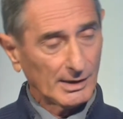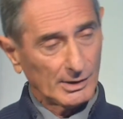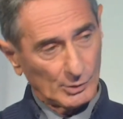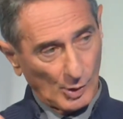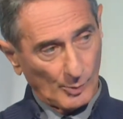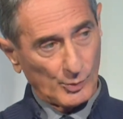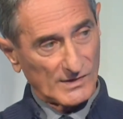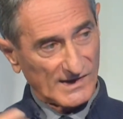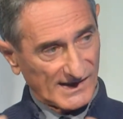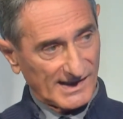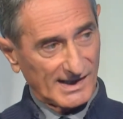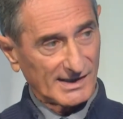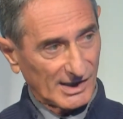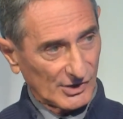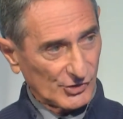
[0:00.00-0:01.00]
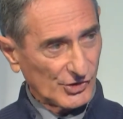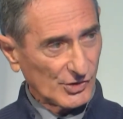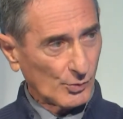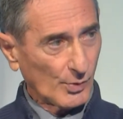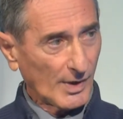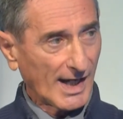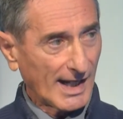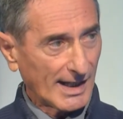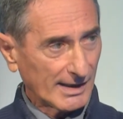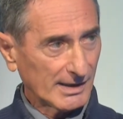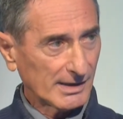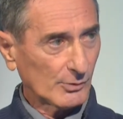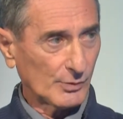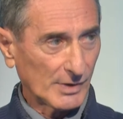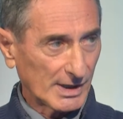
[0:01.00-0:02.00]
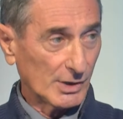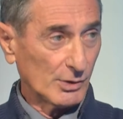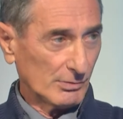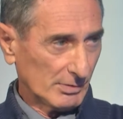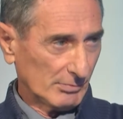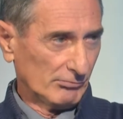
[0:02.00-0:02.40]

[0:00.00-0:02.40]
dopo i 65 anni, quindi